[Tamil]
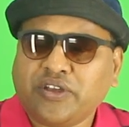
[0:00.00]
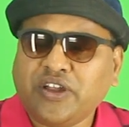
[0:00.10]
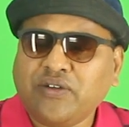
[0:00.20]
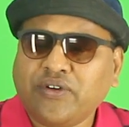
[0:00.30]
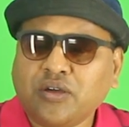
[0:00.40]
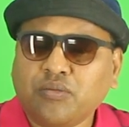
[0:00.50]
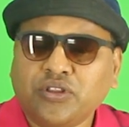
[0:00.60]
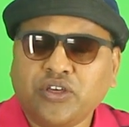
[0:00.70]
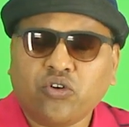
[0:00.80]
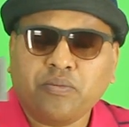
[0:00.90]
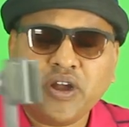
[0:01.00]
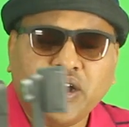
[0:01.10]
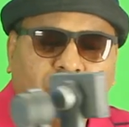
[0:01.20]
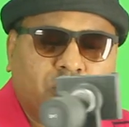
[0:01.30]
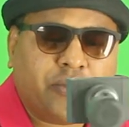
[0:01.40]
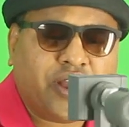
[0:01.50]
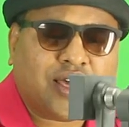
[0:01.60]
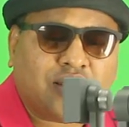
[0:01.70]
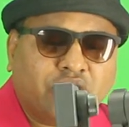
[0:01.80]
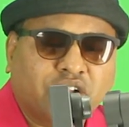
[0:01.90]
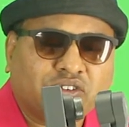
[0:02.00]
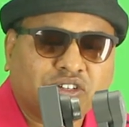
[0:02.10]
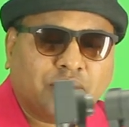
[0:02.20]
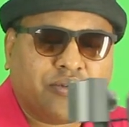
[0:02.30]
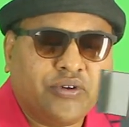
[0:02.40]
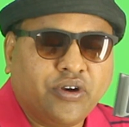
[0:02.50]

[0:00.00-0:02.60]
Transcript: கீழே வைக்கும் போதே ஒரு மேடு ஒரு மேடான ஒரு இடத்துக்கு வச்சு அப்படி